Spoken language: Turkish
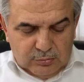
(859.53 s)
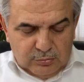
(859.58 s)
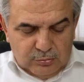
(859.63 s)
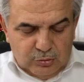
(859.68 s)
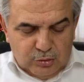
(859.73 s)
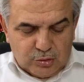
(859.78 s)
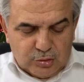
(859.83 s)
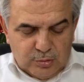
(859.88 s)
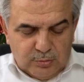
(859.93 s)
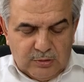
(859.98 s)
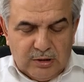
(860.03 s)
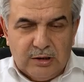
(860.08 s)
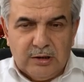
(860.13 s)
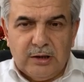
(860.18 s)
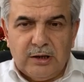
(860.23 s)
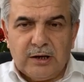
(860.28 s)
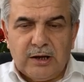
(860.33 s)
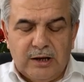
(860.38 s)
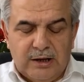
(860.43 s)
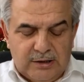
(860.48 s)

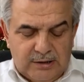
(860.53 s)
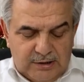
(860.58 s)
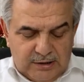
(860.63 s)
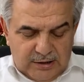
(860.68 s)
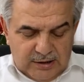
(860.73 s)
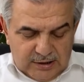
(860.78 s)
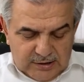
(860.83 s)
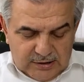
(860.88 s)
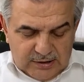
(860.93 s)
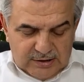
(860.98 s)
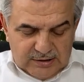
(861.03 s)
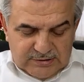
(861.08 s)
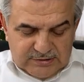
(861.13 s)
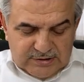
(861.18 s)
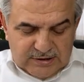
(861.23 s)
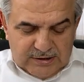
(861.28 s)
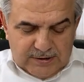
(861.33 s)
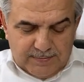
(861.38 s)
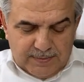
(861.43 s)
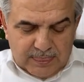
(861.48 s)
Müslümanlara hediye
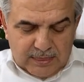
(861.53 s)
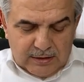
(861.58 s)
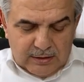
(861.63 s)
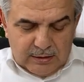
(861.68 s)
ederse